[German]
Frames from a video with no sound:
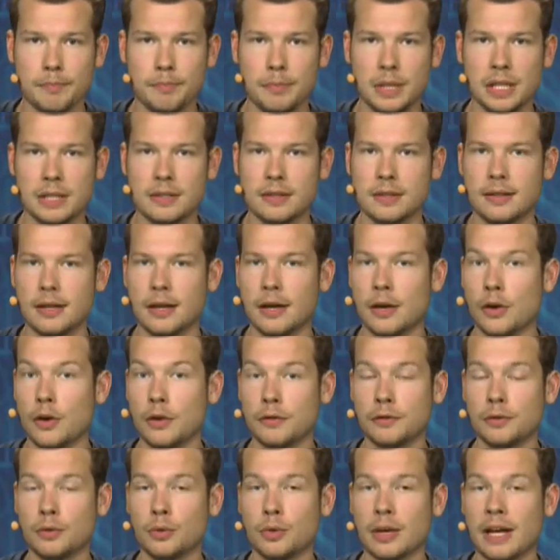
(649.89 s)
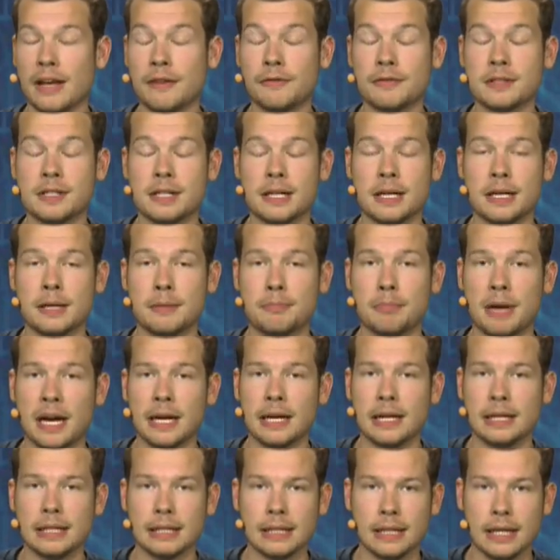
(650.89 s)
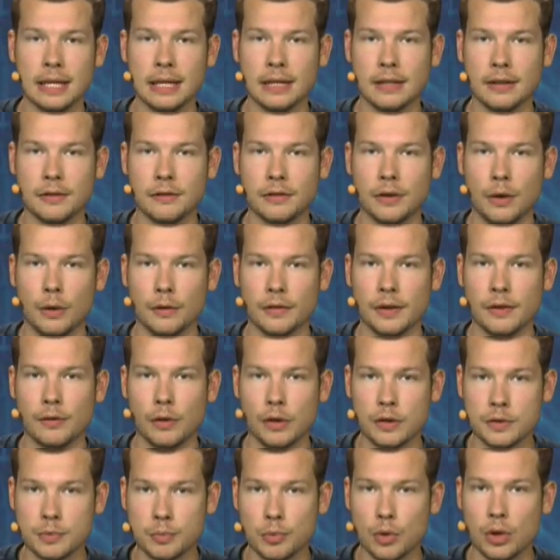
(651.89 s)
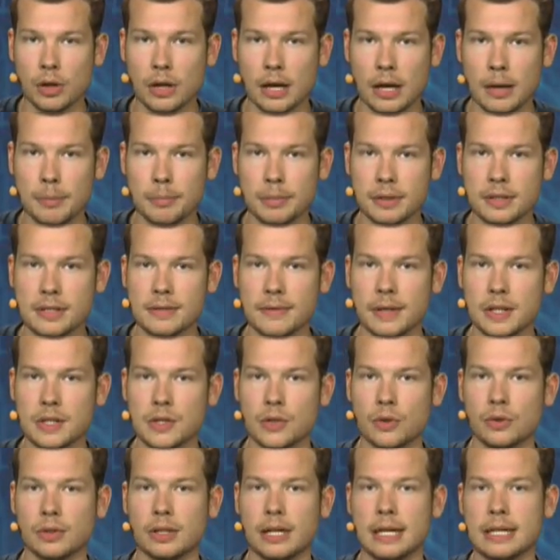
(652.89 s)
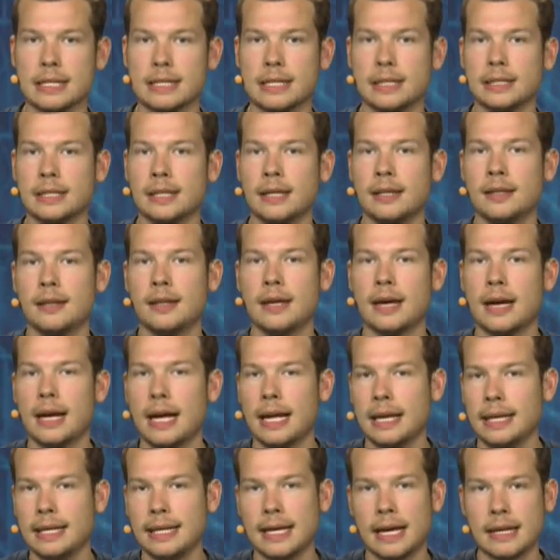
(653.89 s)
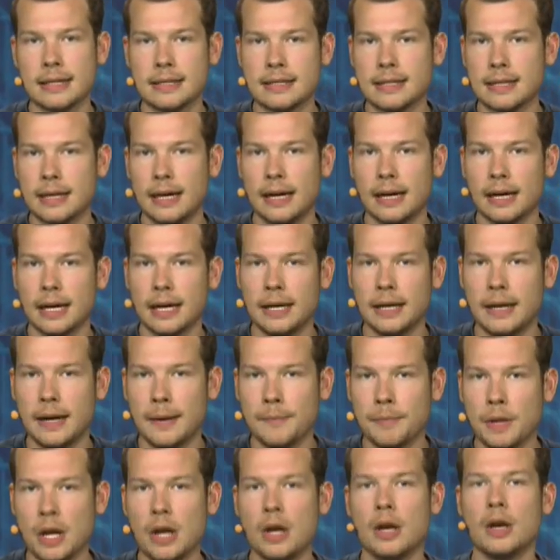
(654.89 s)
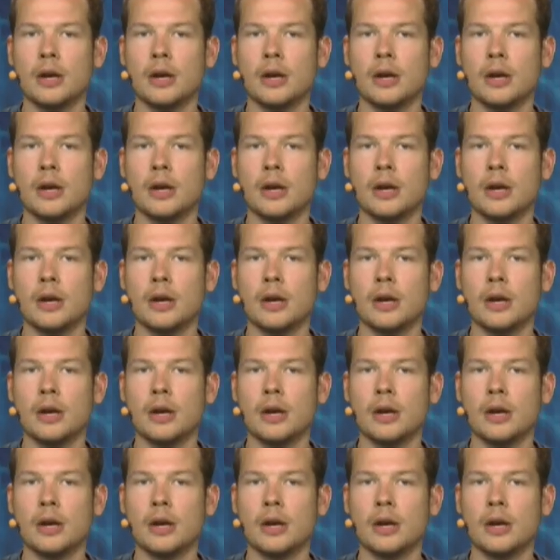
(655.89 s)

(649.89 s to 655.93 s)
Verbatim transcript: mit der Eröffnung FC Bayern gegen den VfL Wolfsburg ab 20.30 Uhr in der Allianz Arena.